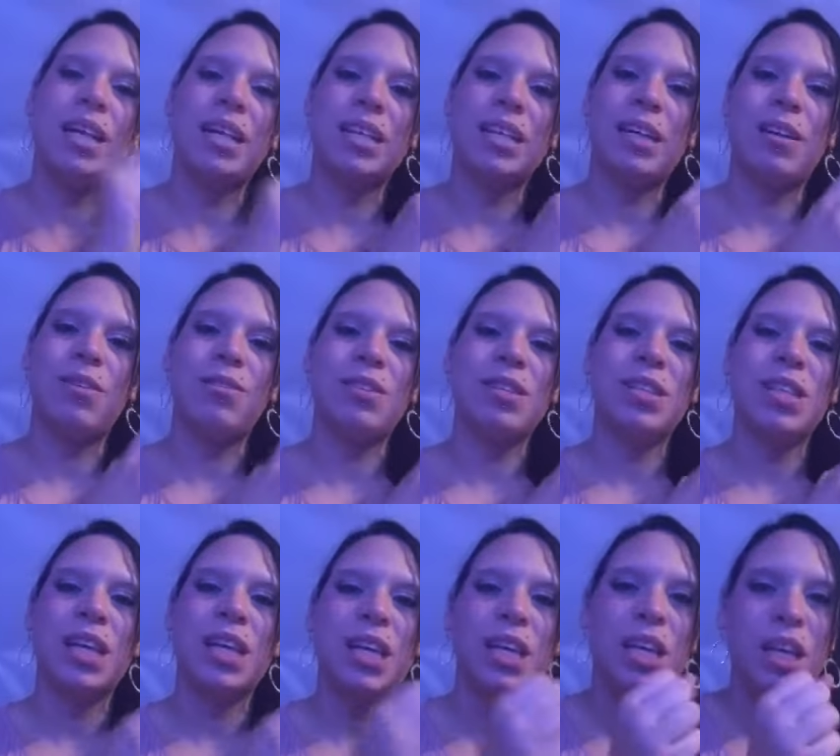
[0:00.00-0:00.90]
halt daraus
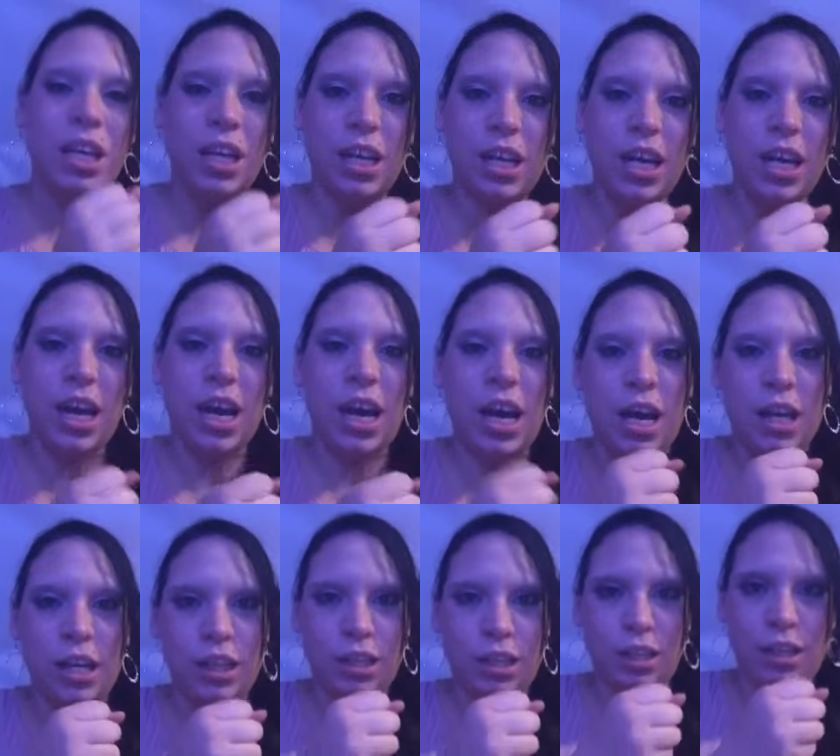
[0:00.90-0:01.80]
trinken. Er,
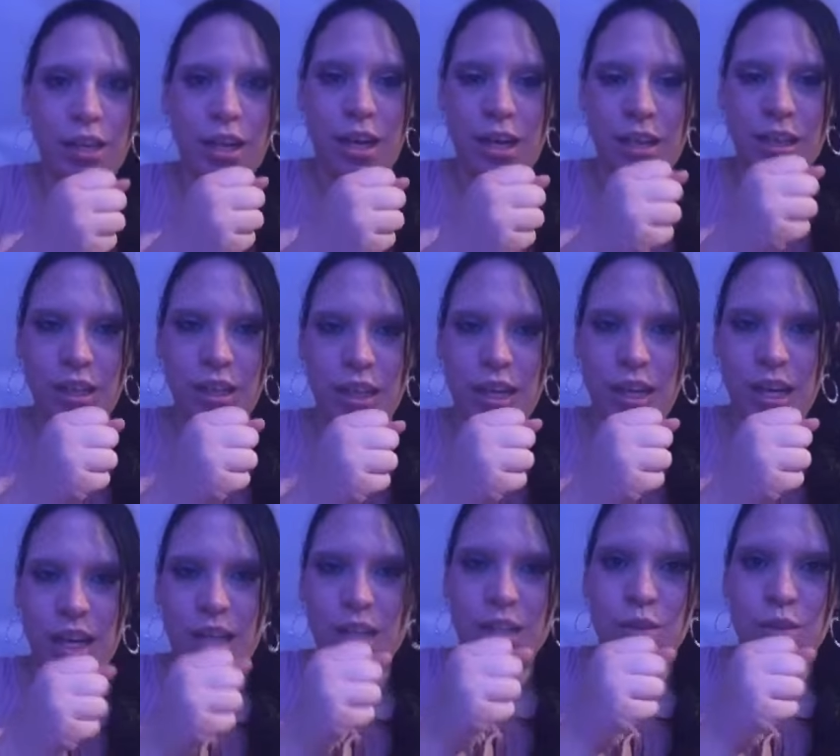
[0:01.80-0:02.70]
halt, er hat die
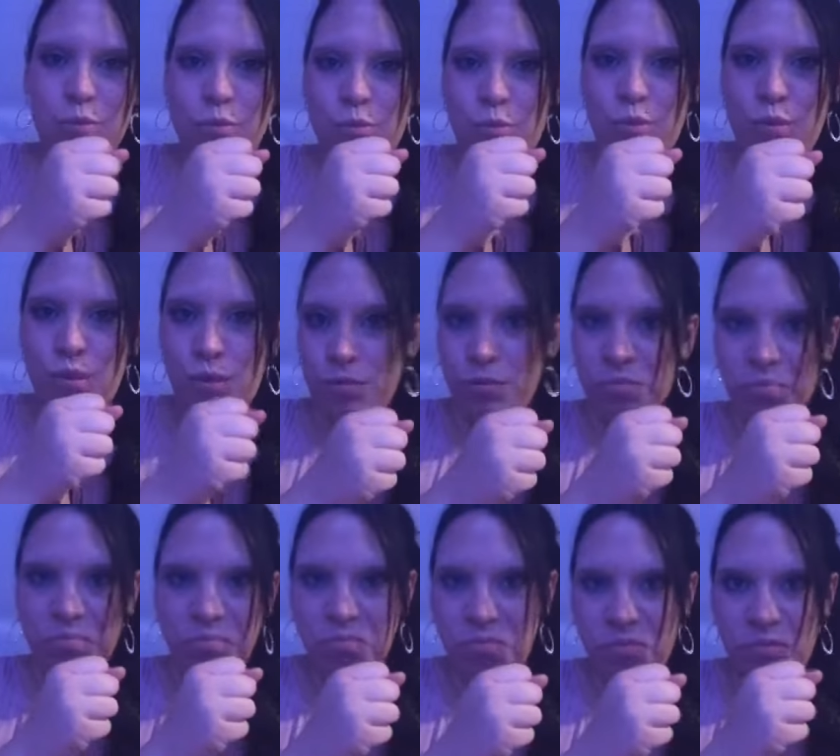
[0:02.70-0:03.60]
dann halt so und
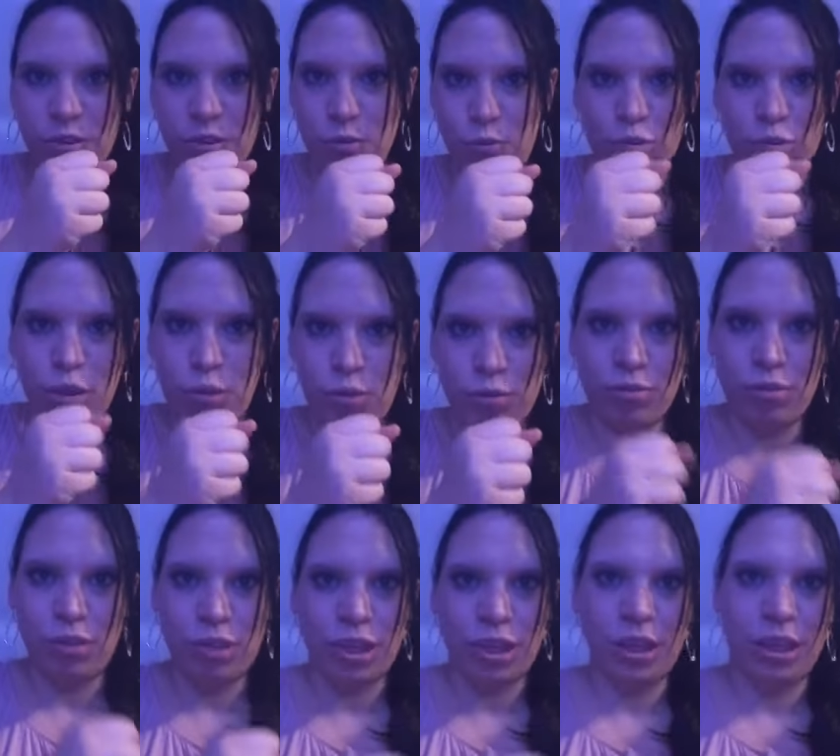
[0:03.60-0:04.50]
versucht daraus
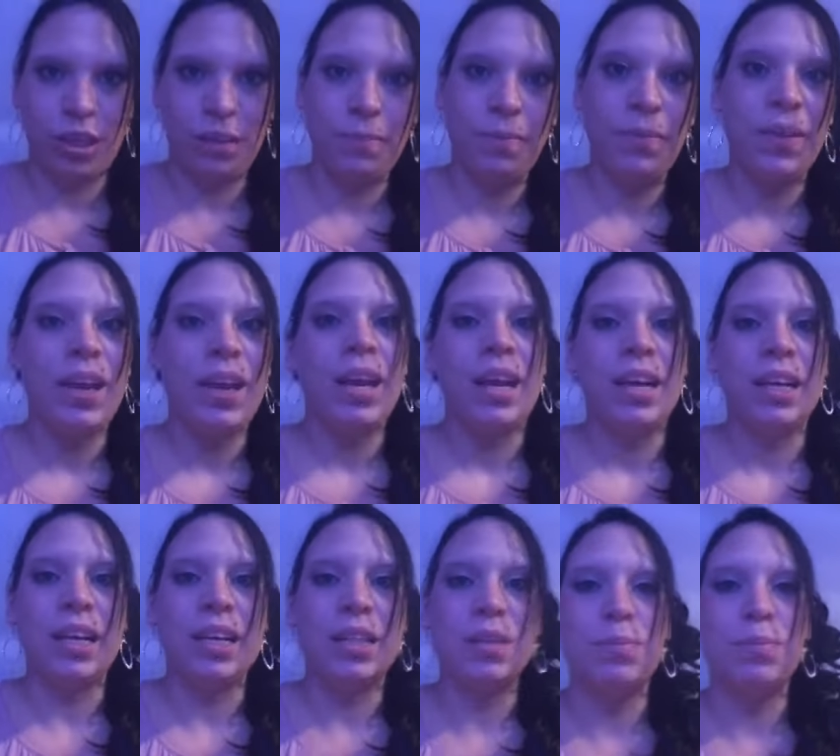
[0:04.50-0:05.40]
zu trinken.
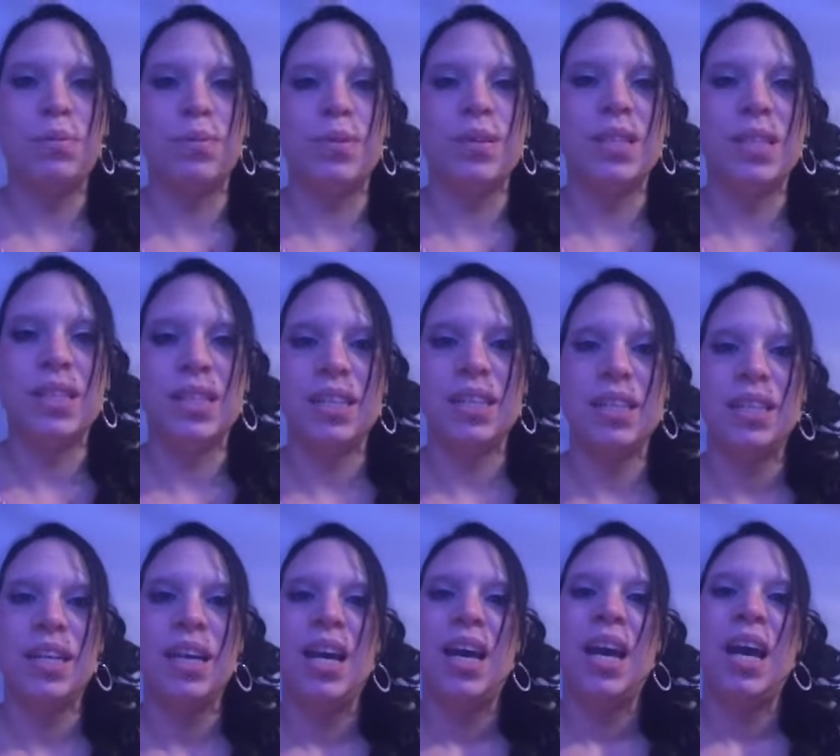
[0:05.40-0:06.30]
Ganz
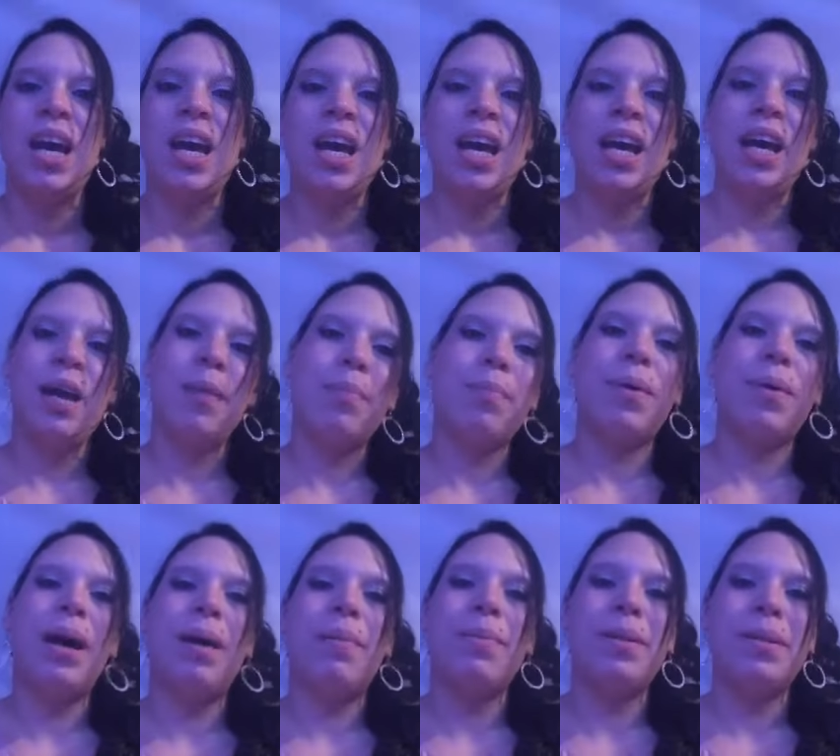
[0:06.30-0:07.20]
putzig. Er
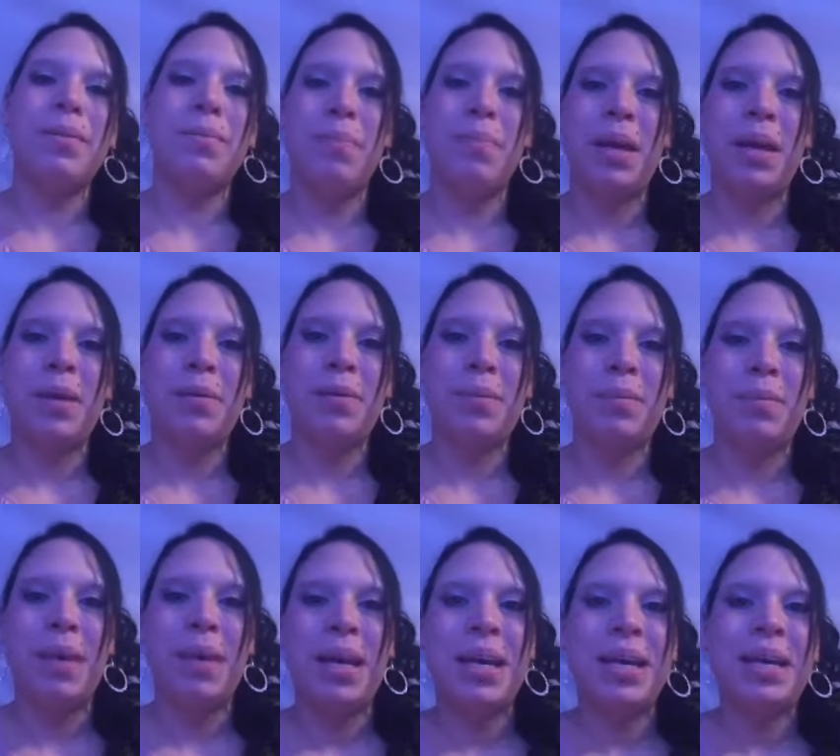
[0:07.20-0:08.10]
brabbelt mehr und
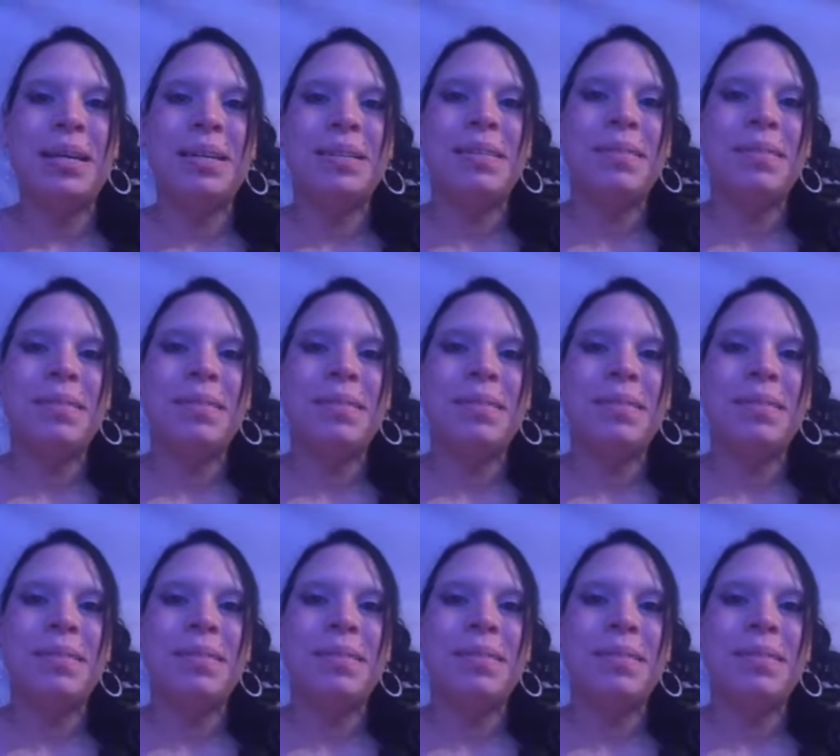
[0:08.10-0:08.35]
mehr.